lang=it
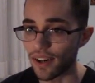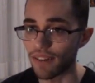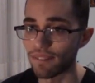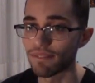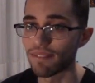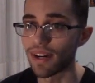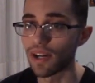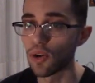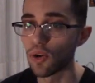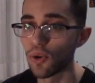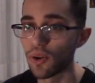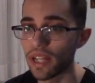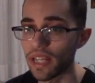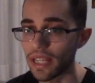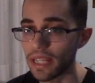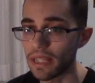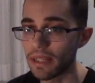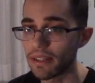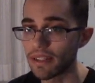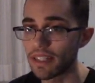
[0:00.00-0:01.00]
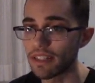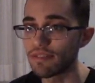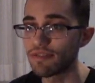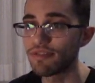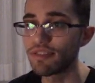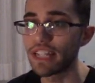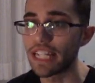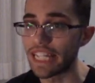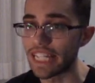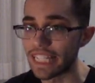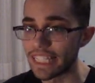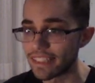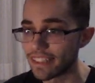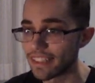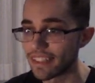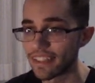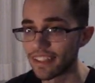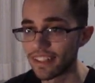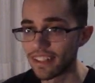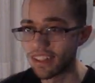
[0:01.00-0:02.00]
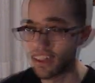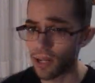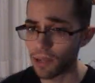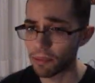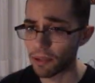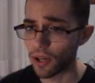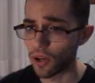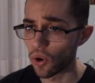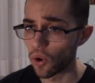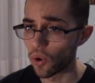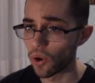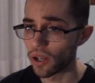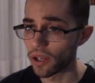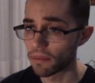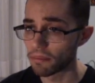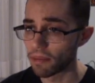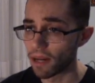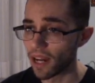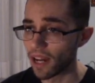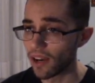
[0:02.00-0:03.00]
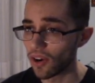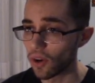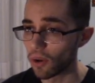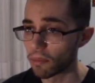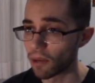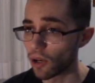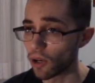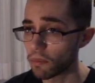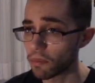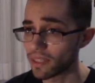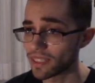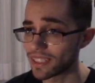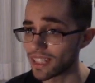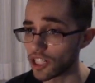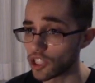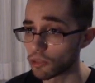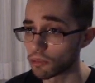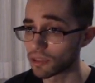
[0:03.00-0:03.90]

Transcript: a valori infiniti Buona per noi, bello, bello il passaggio,